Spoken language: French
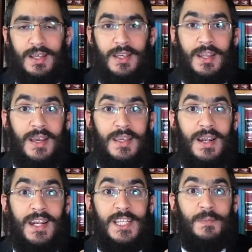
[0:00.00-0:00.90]
quelqu'un qui a
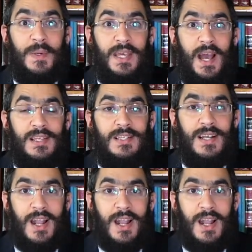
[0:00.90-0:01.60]
l'esprit assez